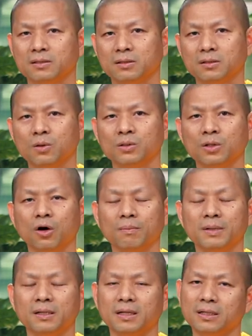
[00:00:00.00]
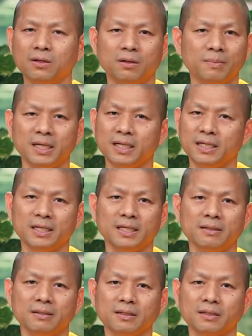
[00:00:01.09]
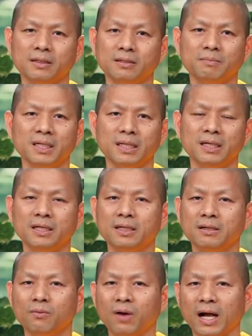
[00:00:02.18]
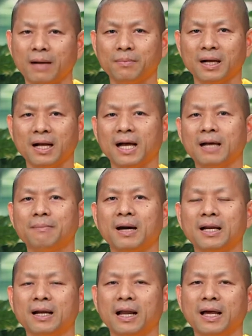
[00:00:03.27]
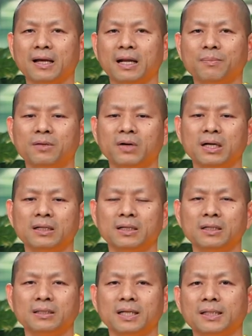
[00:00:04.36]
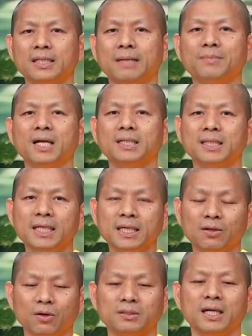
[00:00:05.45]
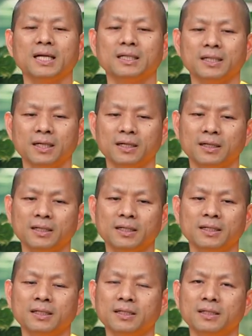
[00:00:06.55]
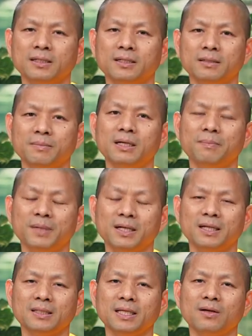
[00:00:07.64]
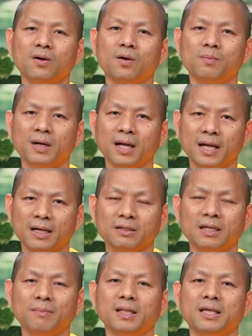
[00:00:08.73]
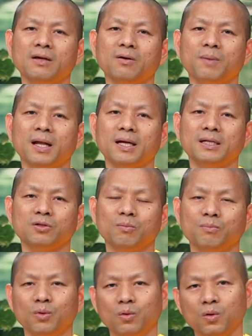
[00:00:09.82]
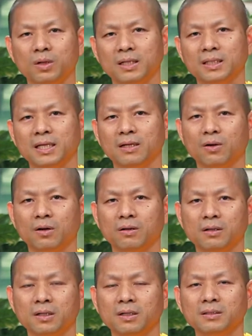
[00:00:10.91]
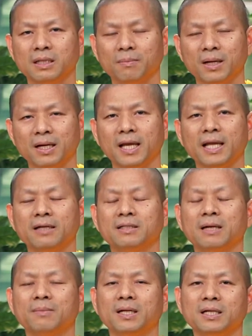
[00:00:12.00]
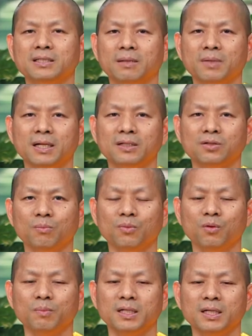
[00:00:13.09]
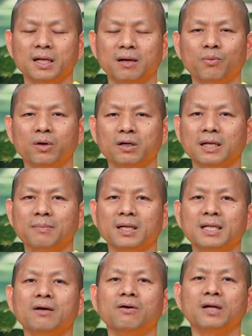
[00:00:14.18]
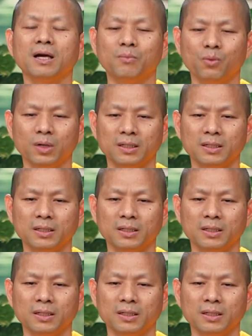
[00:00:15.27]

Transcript: โต้ตอบแล้วท่านก็ไม่ได้มีความอาฆาตมาดอะไรอะไร เพราะว่าท่านทำหน้าที่ของท่านไงเมื่อเป็นหน้าที่ของพระก็ทำหน้าที่ของพระให้สมบูรณ์ หน้าที่ของสามเณรก็ทำหน้าที่สามเณรให้สมบูรณ์เป็นที่นักบวชก็ทำหน้าที่ของนักบวช